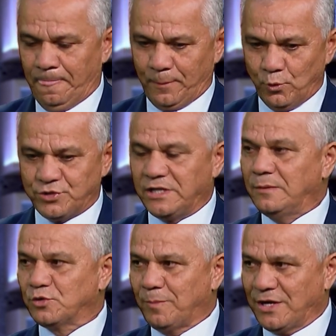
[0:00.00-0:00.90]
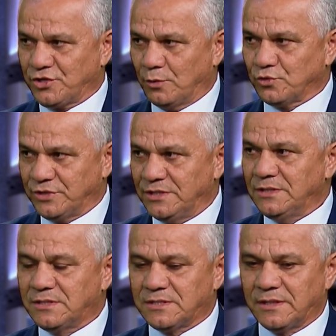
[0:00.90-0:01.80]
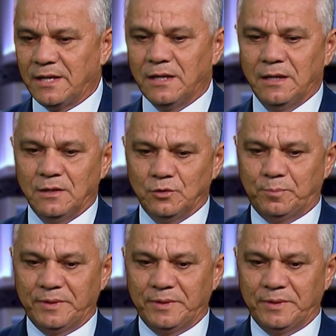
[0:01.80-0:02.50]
Conseguimos baixar os índices né, do é.